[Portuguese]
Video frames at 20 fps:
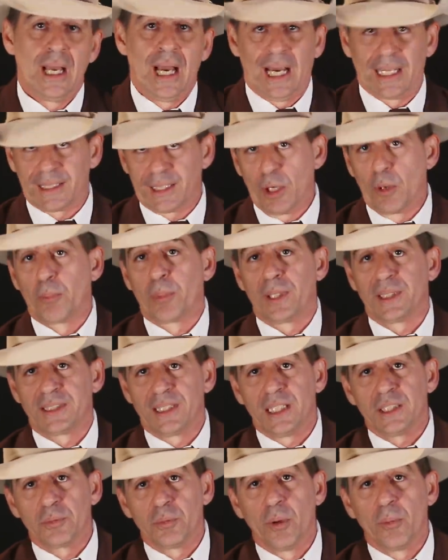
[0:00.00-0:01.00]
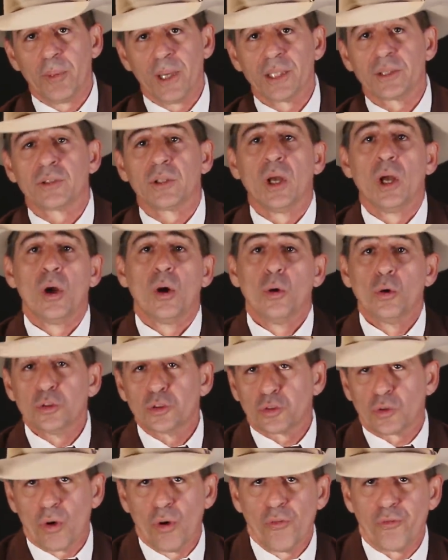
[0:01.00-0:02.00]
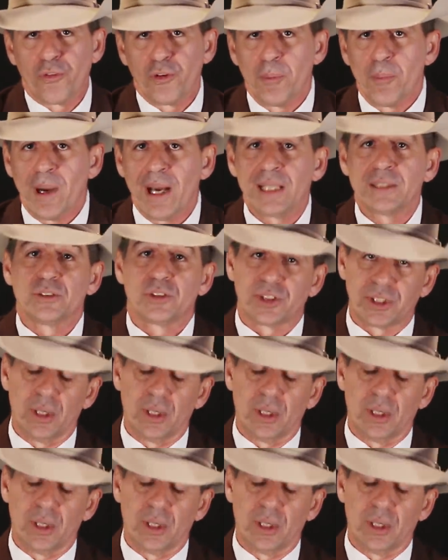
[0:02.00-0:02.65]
Até o presente momento, os confirmados